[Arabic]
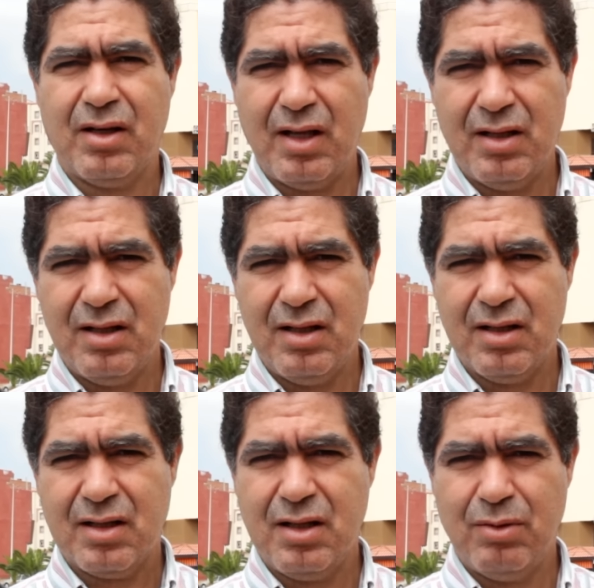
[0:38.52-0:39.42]

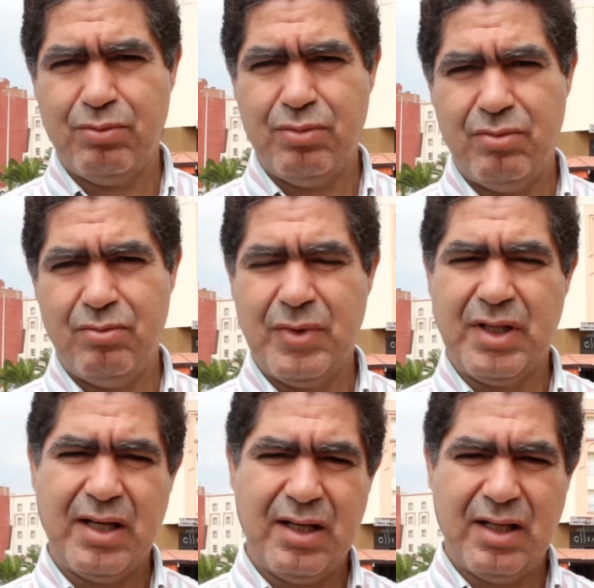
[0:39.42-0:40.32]
كنطلب
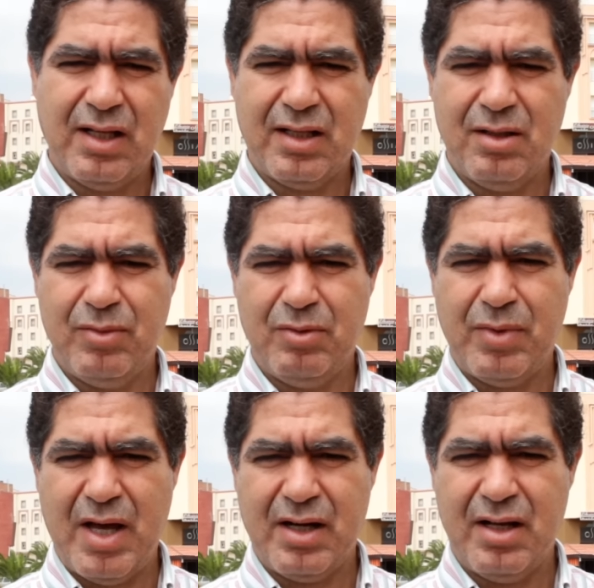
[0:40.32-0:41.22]
من خلال هذا
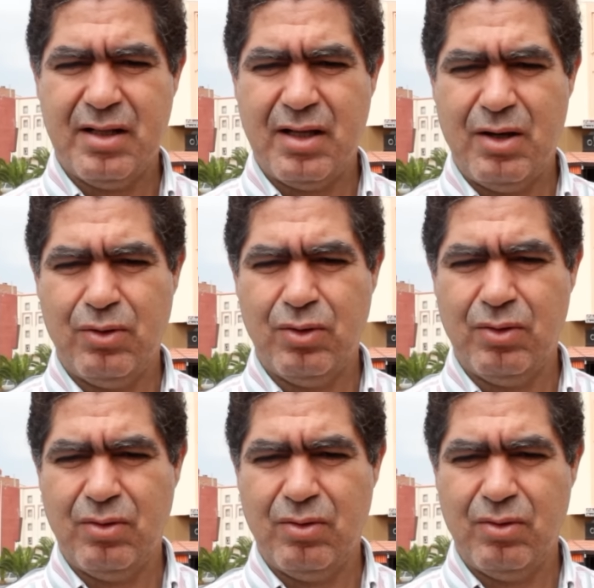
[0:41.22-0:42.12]
المنبر
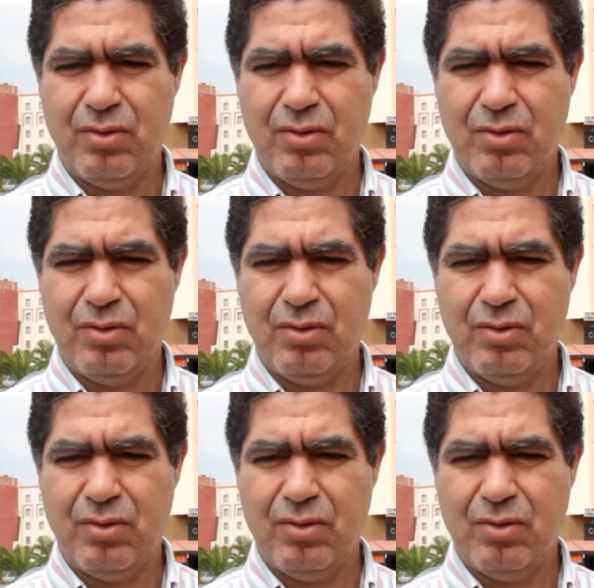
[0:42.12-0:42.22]
انه